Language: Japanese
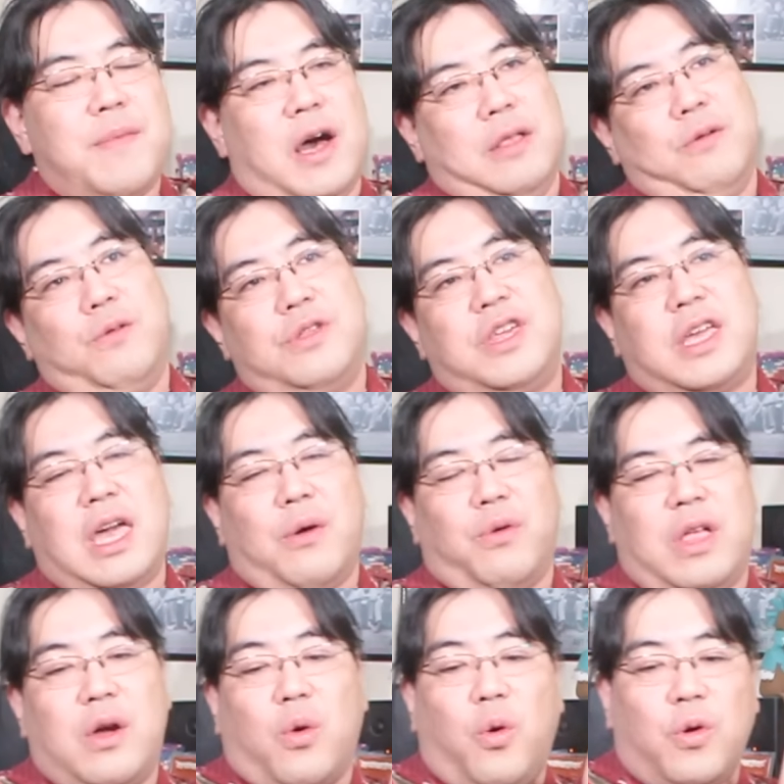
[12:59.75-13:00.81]
まあ、あの、事件を
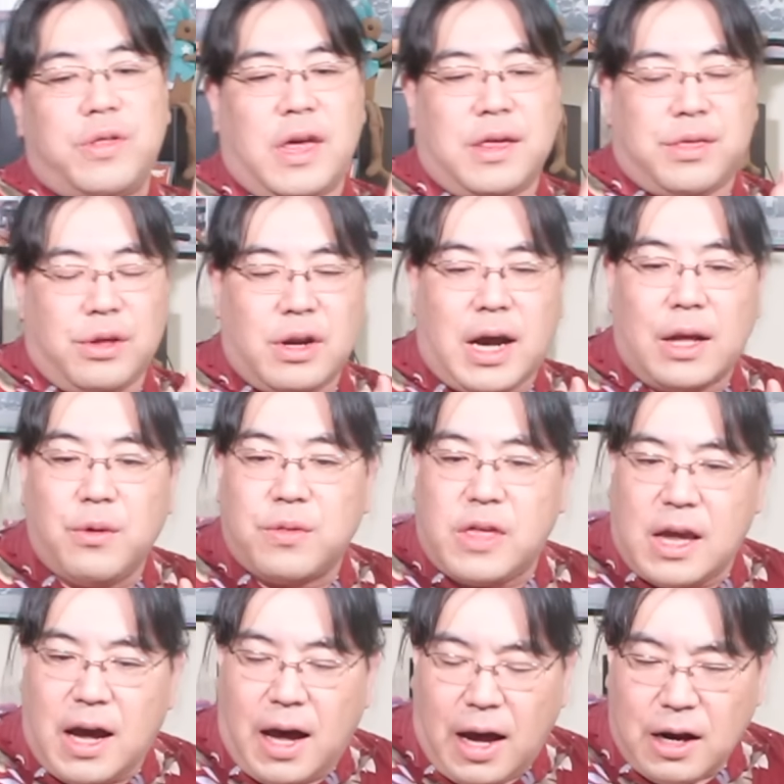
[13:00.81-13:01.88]
ね、構成する可能
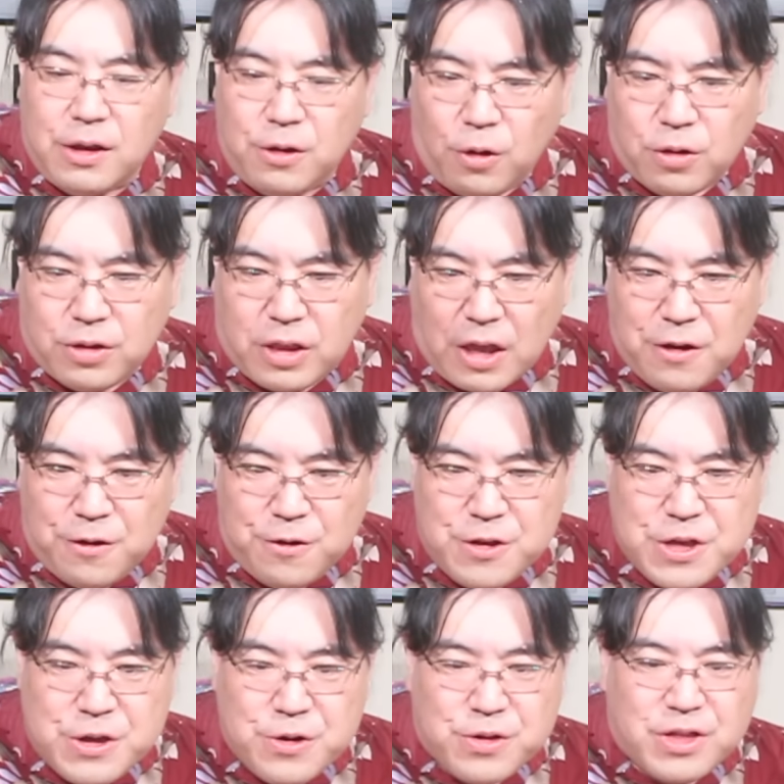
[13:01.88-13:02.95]
性があるよっていうふう
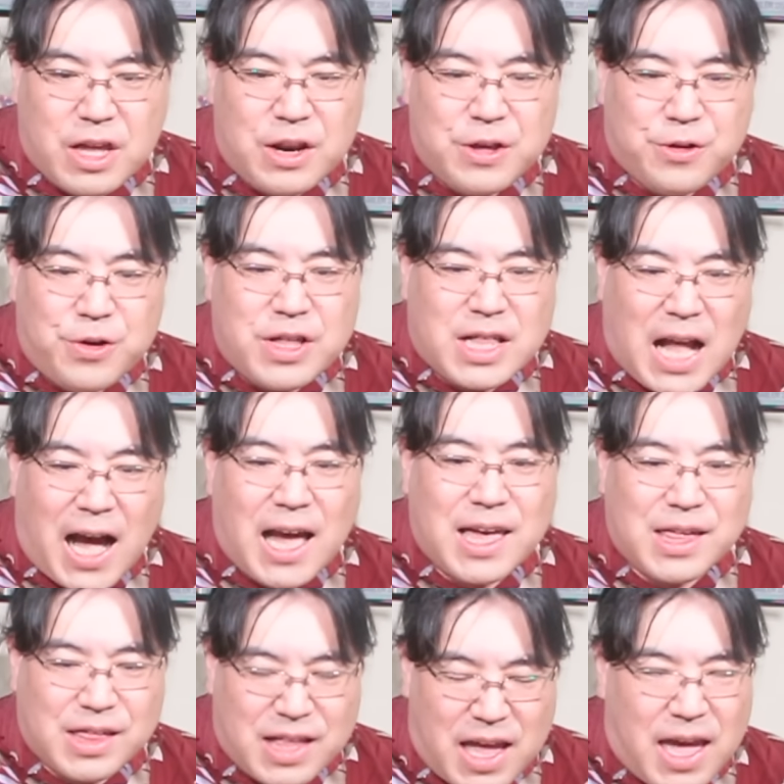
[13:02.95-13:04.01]
に言ってる人に
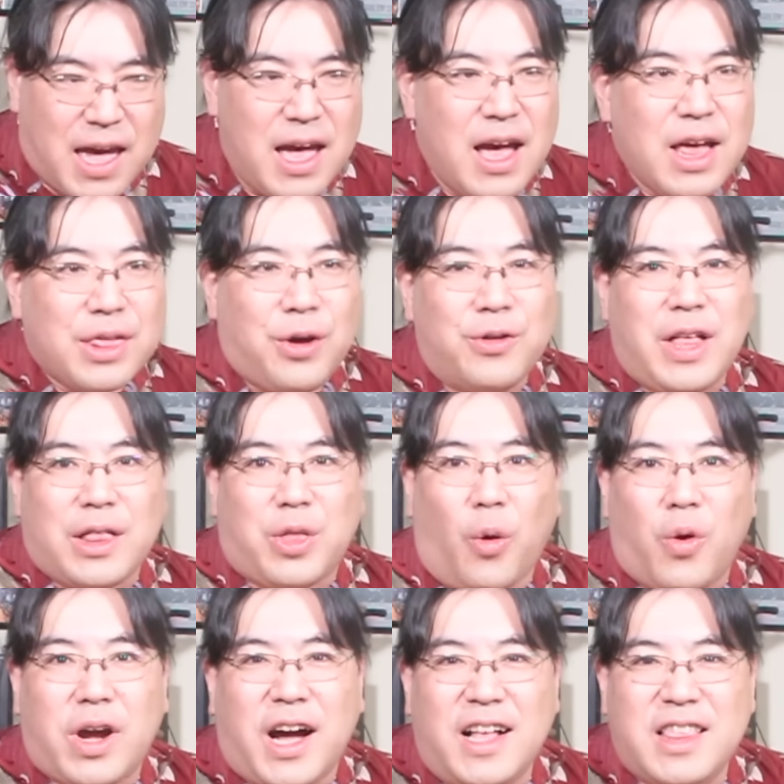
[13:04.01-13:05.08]
対して、そんな
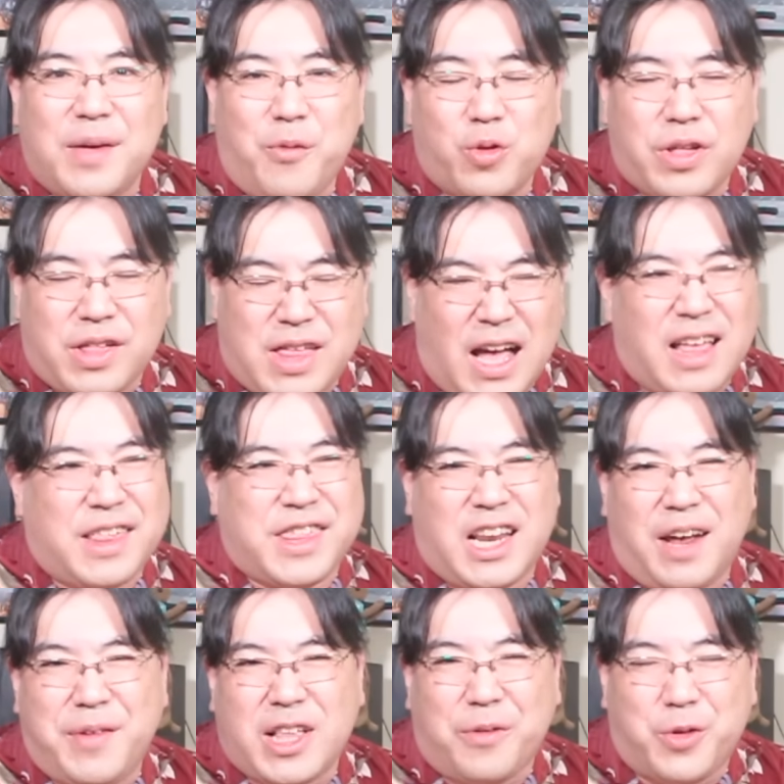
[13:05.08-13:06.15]
突貫でも
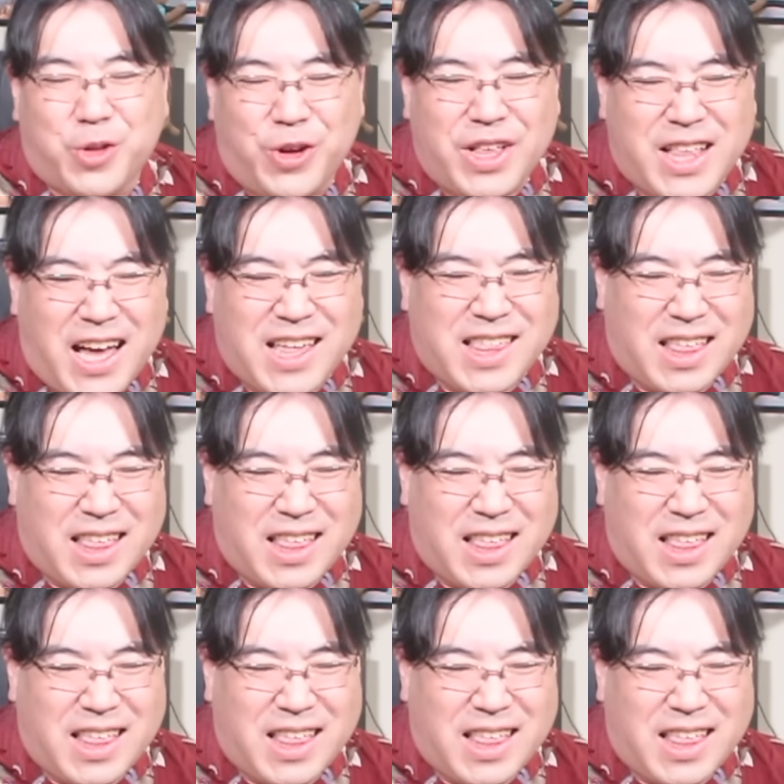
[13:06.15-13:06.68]
調べたものに対